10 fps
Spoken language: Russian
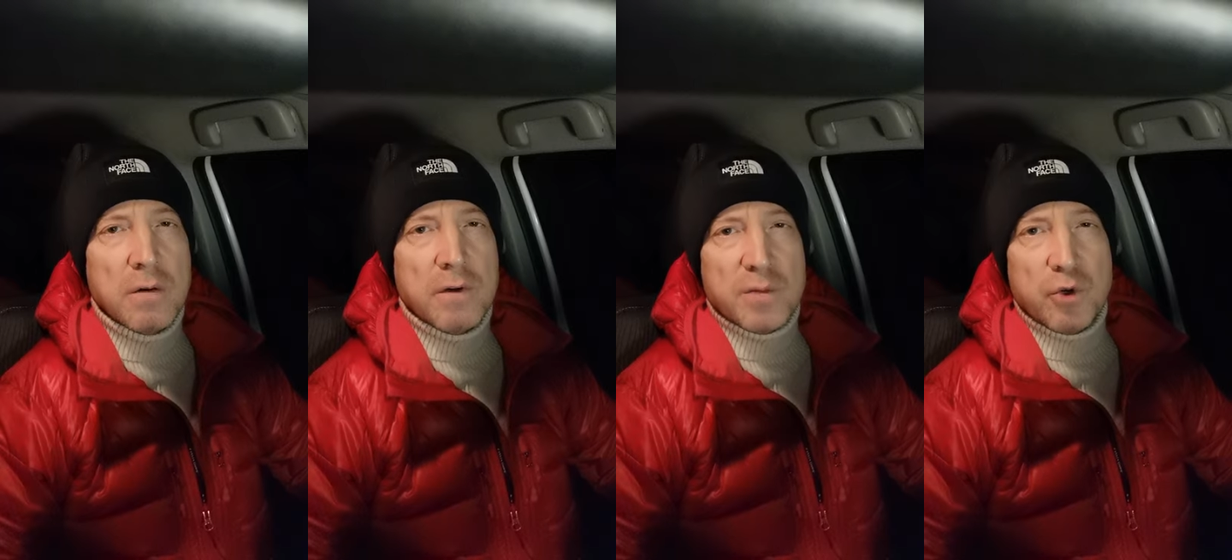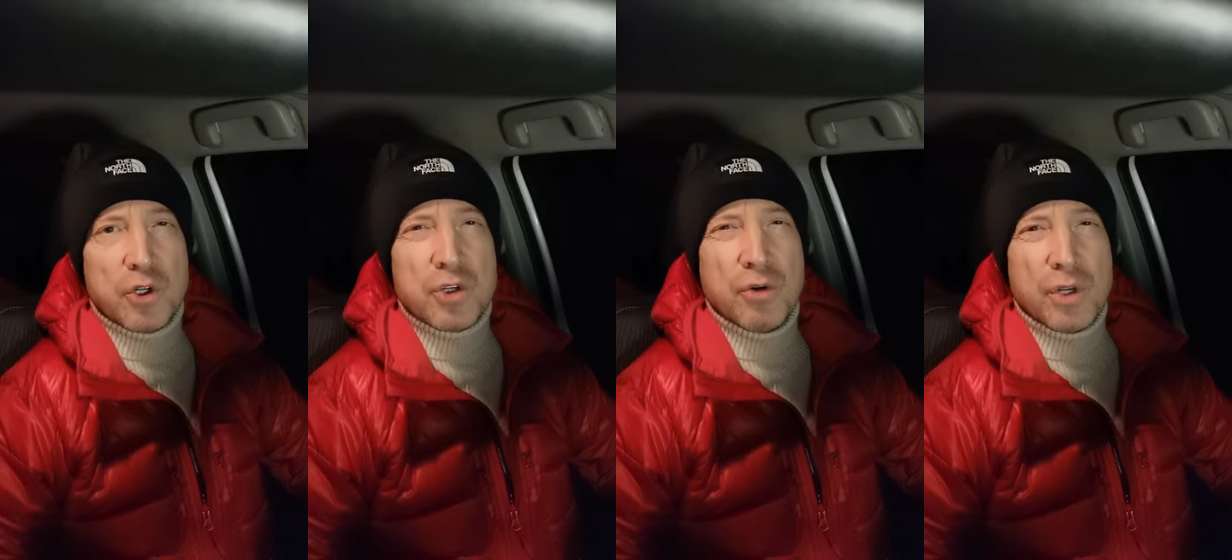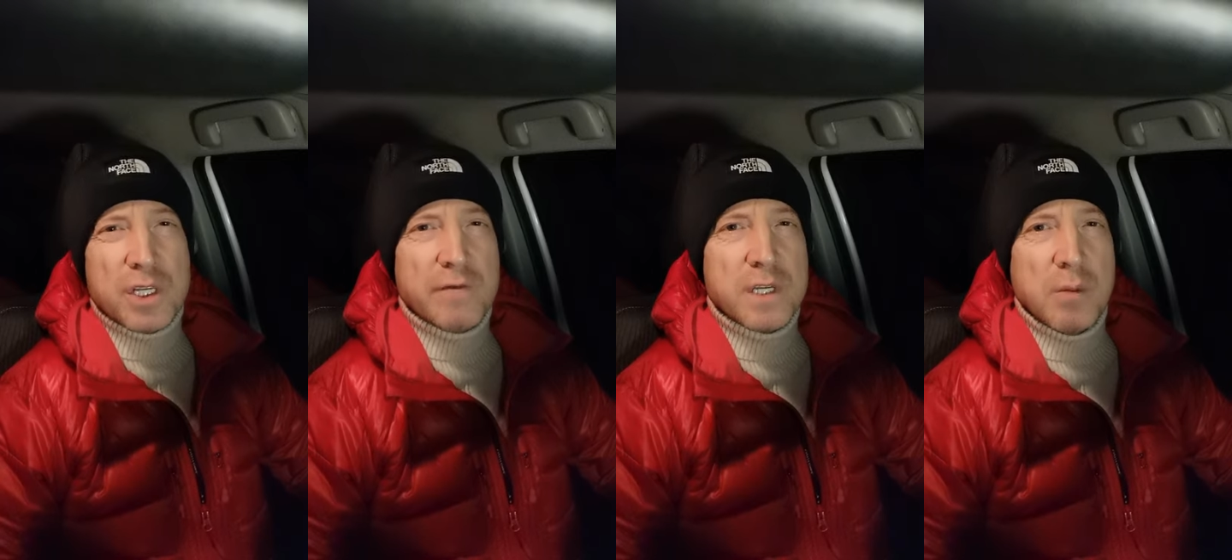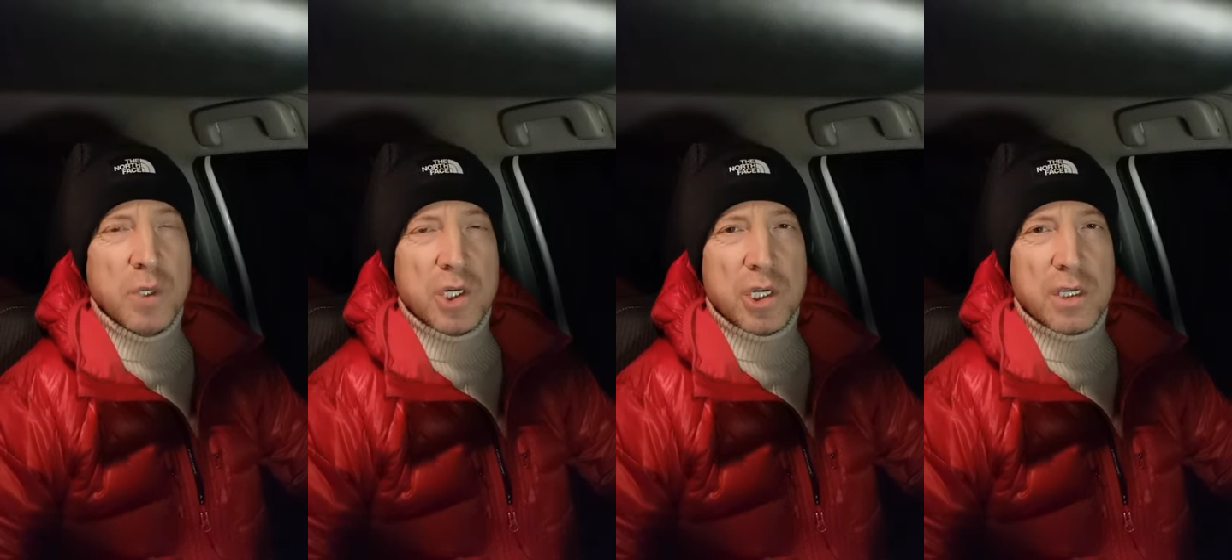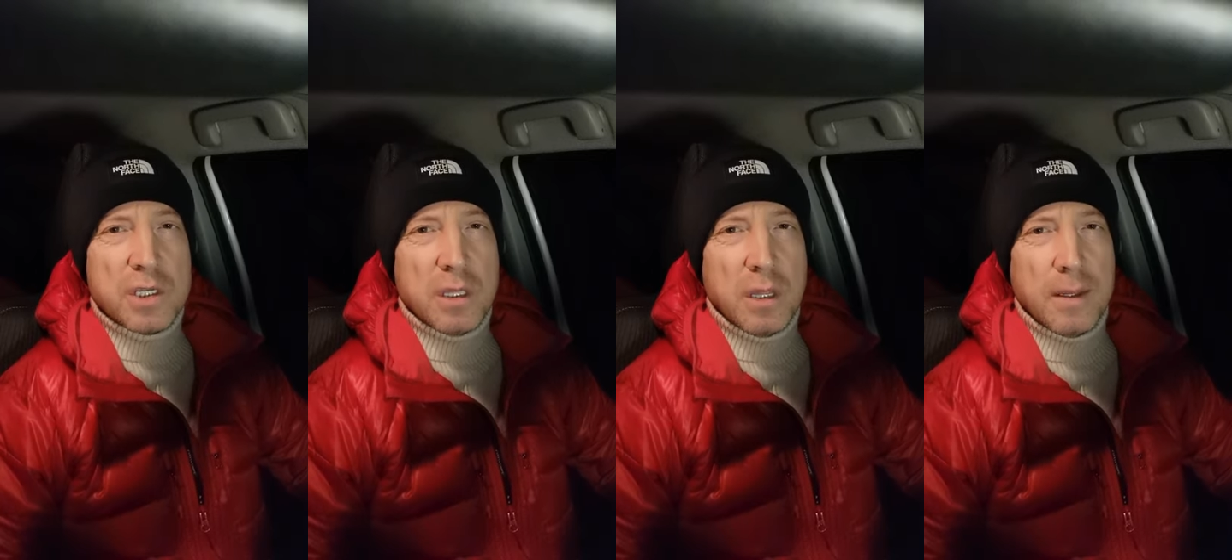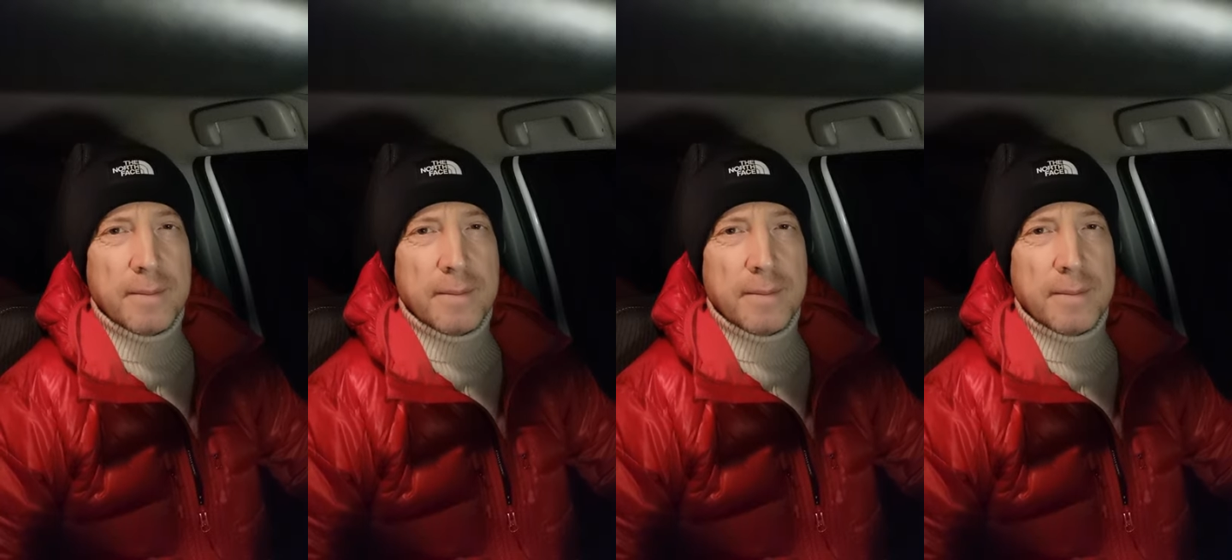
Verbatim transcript: возможно, скоро совсем исчезнет.